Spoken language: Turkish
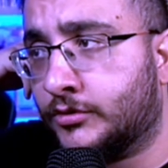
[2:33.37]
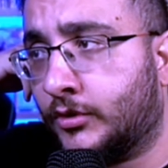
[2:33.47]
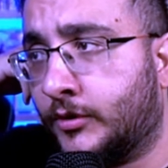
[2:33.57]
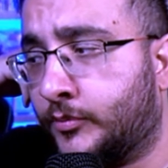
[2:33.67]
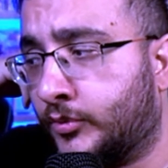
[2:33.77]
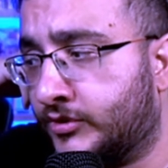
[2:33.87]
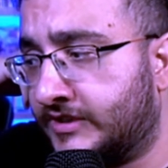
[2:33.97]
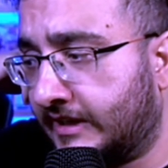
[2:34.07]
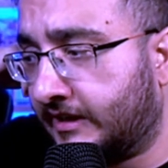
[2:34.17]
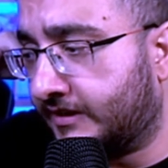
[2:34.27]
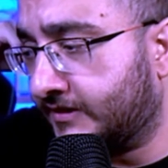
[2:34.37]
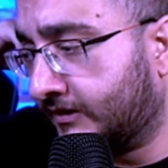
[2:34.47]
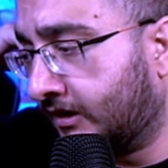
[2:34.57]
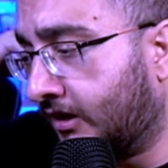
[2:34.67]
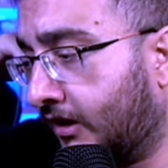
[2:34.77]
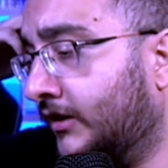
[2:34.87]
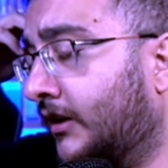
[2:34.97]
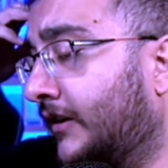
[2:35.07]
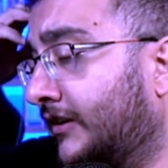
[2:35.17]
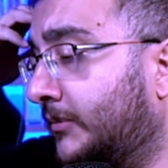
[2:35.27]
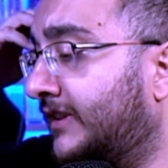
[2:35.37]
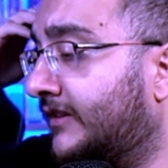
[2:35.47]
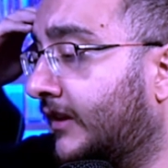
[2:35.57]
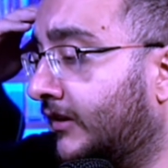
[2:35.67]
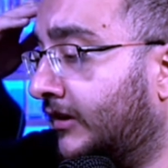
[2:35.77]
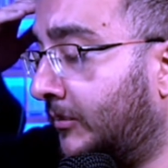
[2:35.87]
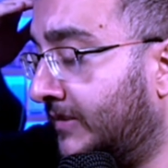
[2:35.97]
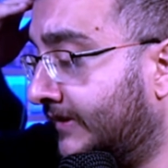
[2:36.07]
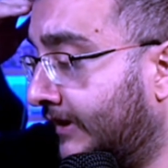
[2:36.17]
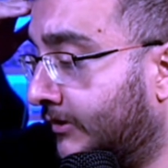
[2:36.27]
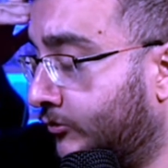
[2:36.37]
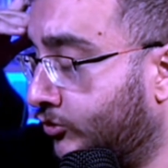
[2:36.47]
Öyle bir projeye gerçekten kaynak ayırabildiklerinden de emin değilim.